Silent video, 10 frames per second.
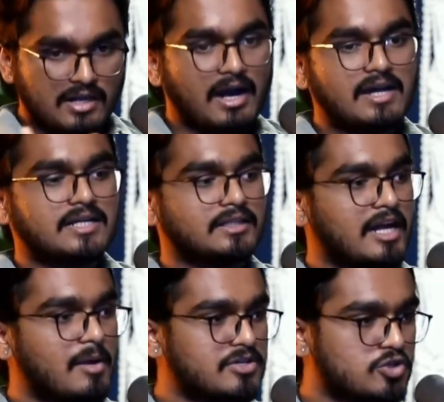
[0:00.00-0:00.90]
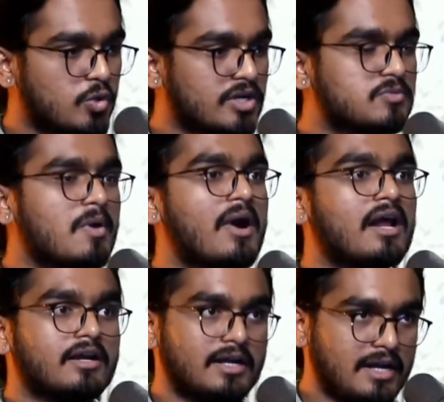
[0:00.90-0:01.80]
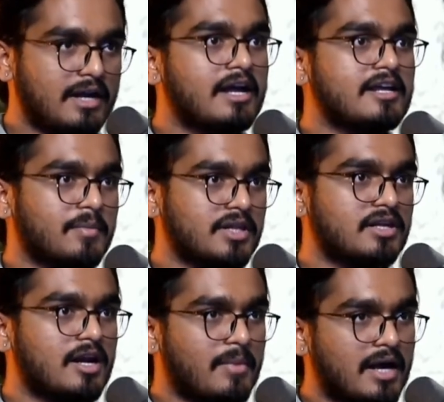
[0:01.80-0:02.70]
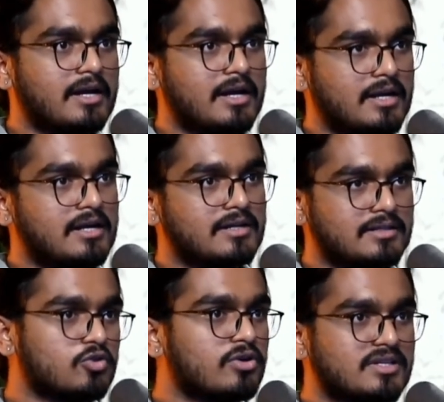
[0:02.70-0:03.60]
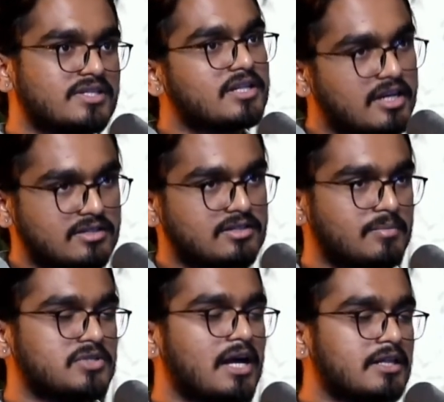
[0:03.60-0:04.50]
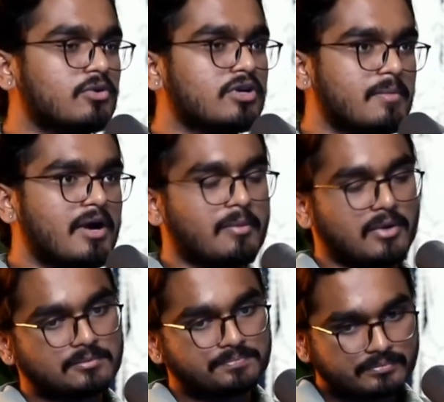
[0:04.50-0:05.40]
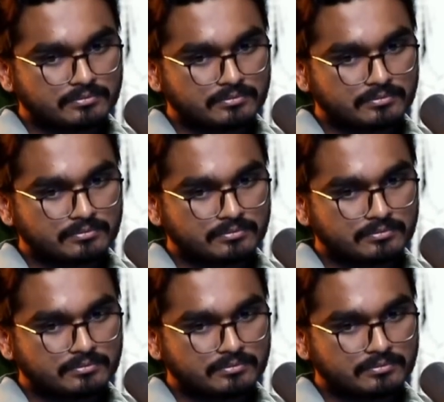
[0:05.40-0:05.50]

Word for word: दिखाया जाता है हमें स्टोरीज में मार्कंडेय का ये मंत्र है मार्कंडेय जो ऋषि थे सब जानते हैं उनके बारे में